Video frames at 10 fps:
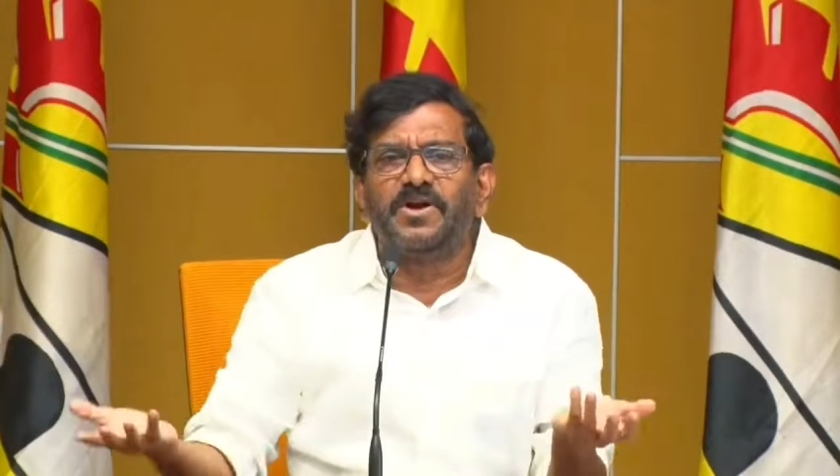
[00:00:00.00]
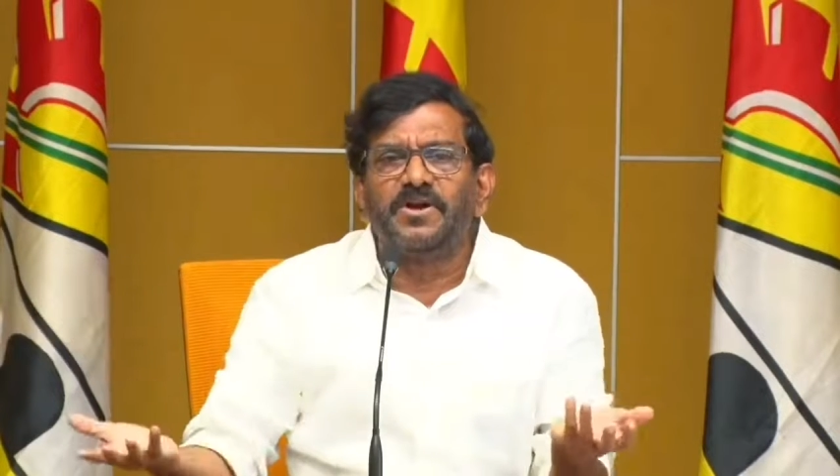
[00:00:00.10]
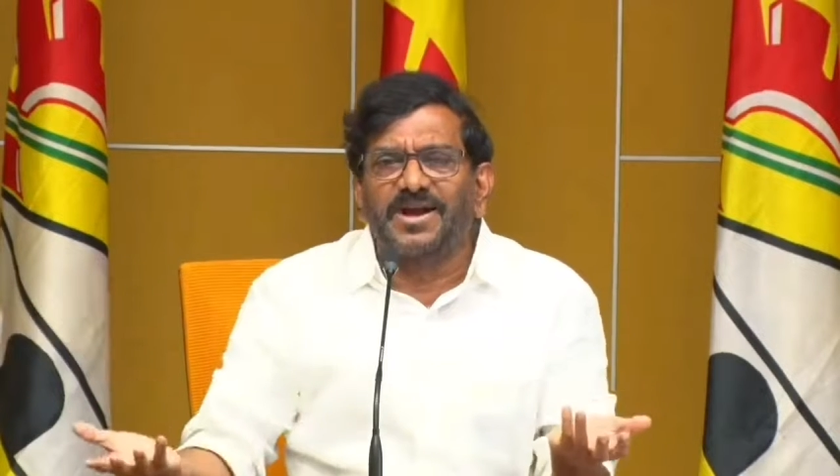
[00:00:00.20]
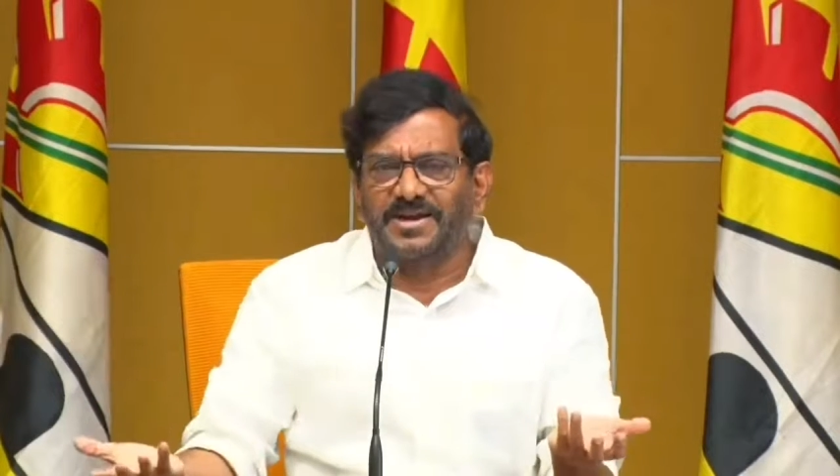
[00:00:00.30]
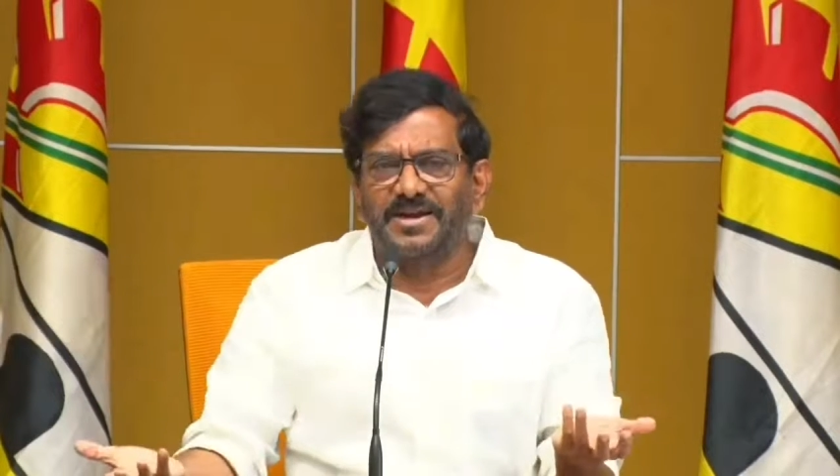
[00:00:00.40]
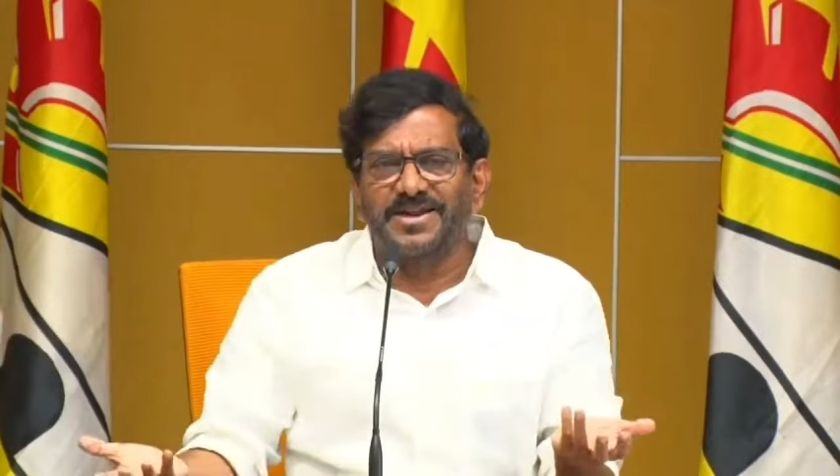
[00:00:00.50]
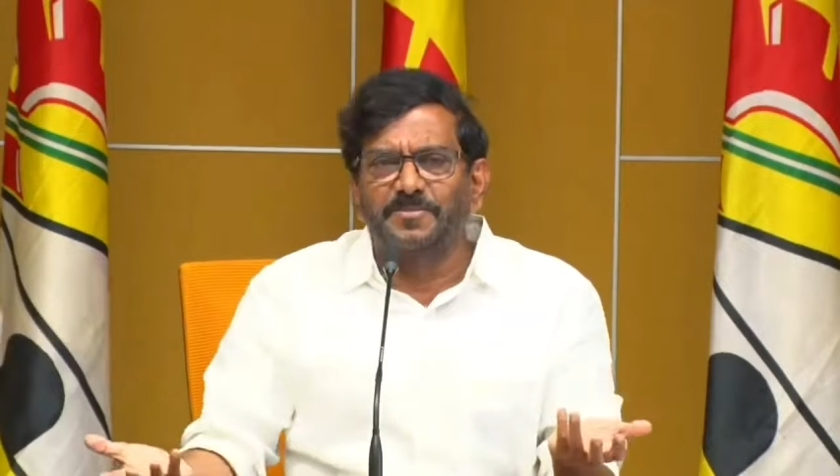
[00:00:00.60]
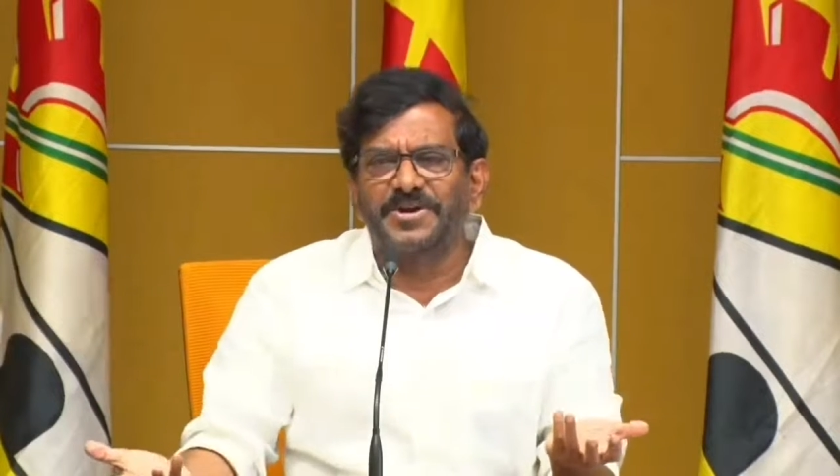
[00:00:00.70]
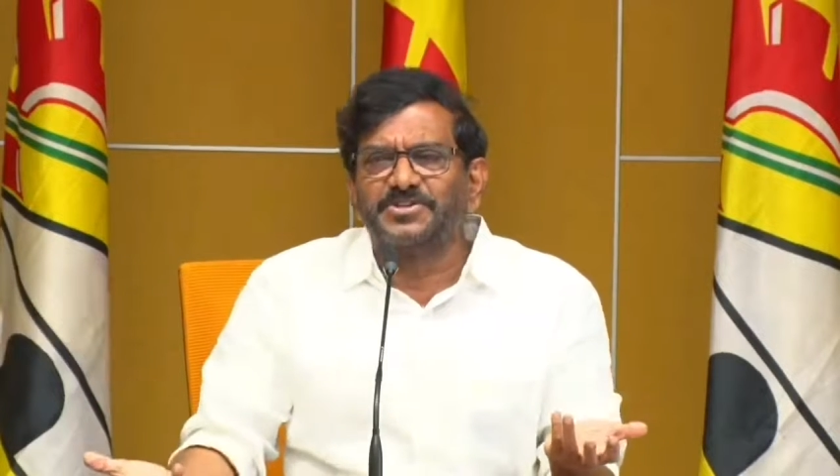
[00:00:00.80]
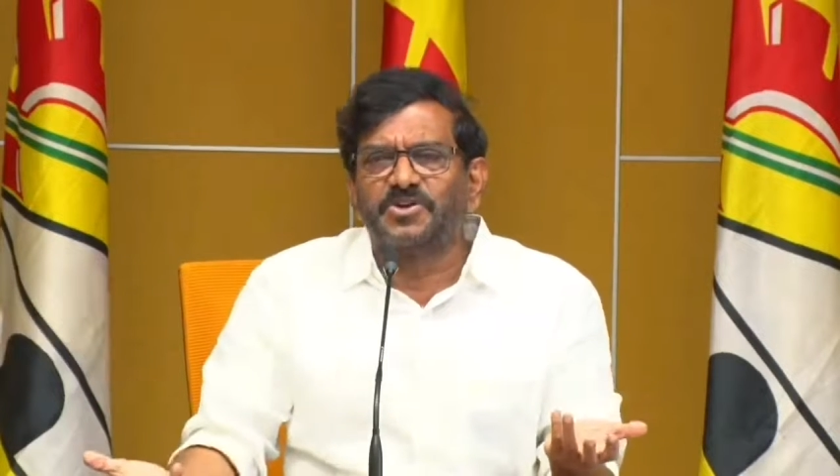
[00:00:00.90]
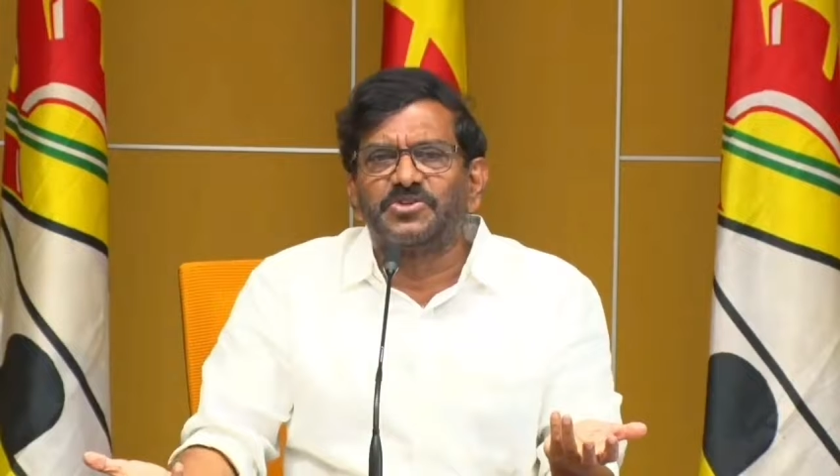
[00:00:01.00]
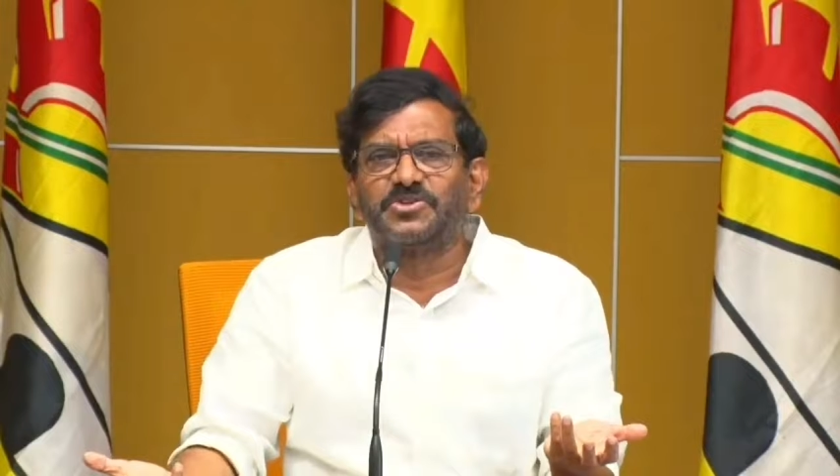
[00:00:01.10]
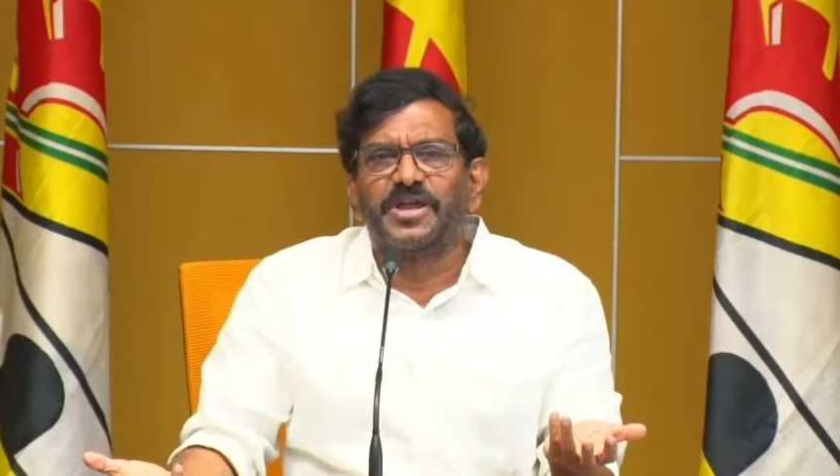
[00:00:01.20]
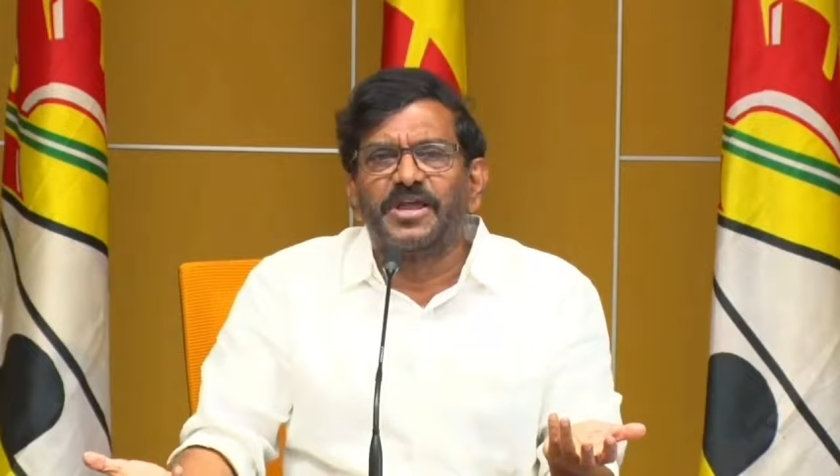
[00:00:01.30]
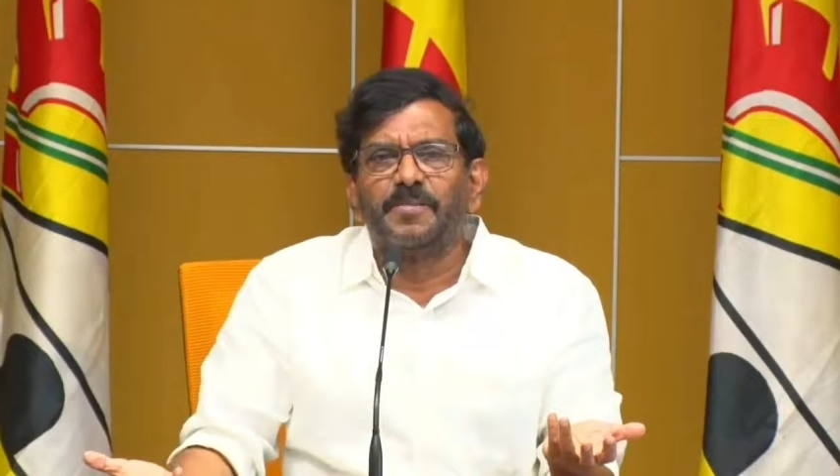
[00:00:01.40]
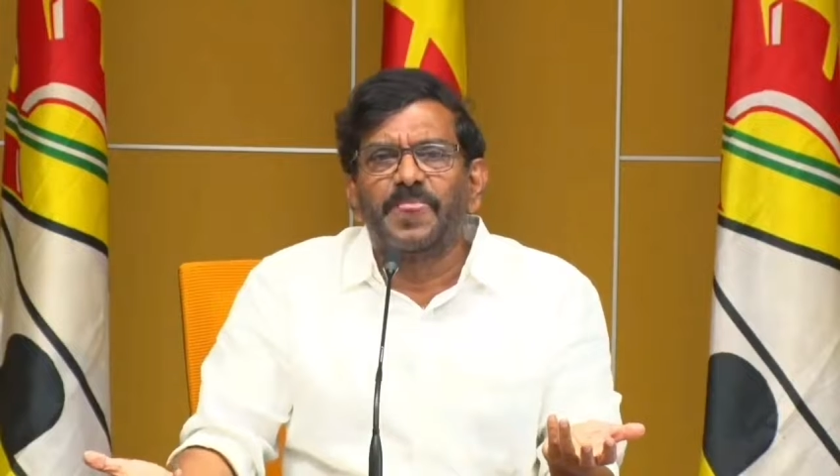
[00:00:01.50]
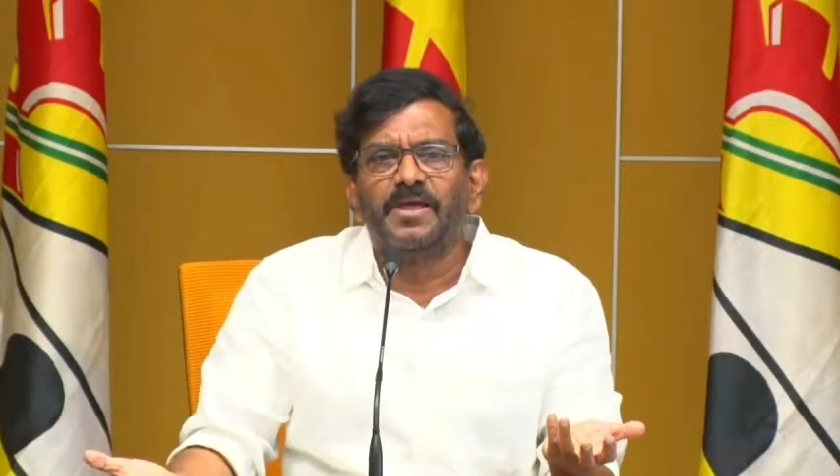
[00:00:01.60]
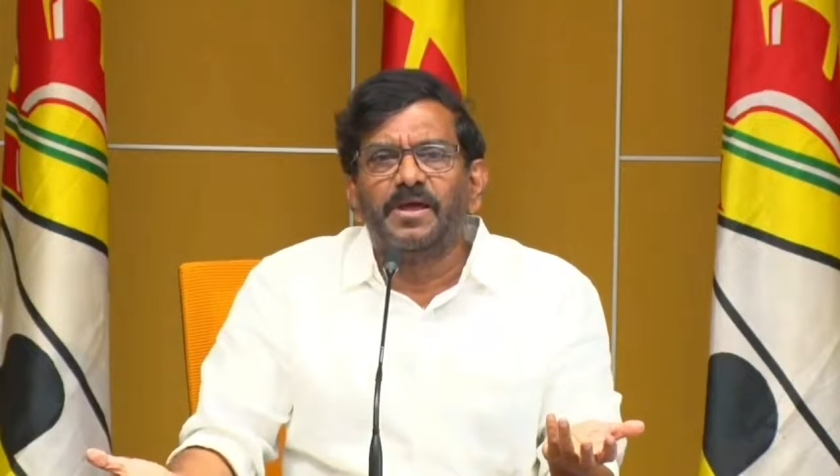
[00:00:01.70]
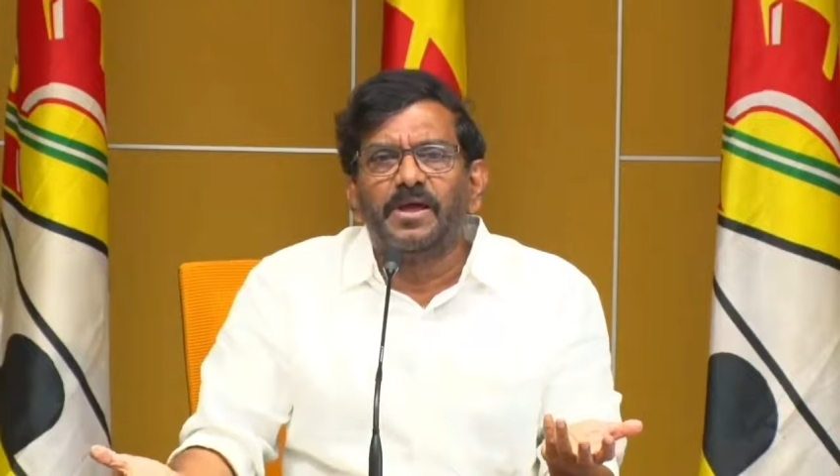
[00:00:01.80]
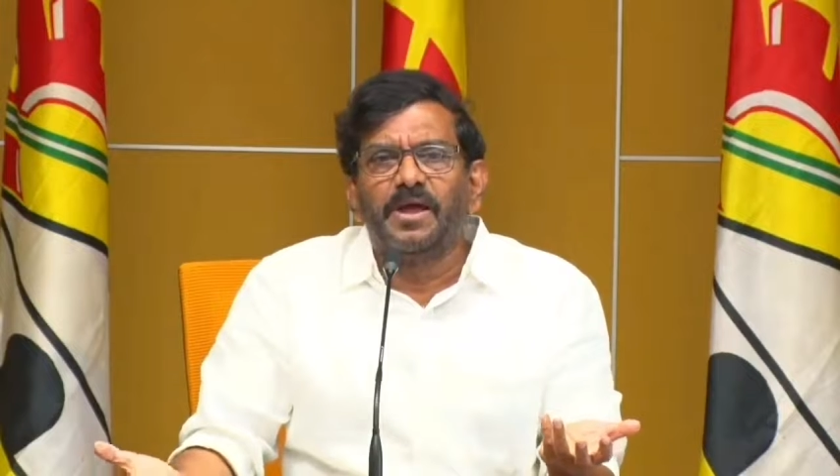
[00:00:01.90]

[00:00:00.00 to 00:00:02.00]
పేదవాళ్ళు కట్టలేని పరిస్థితులు వస్తున్నాయి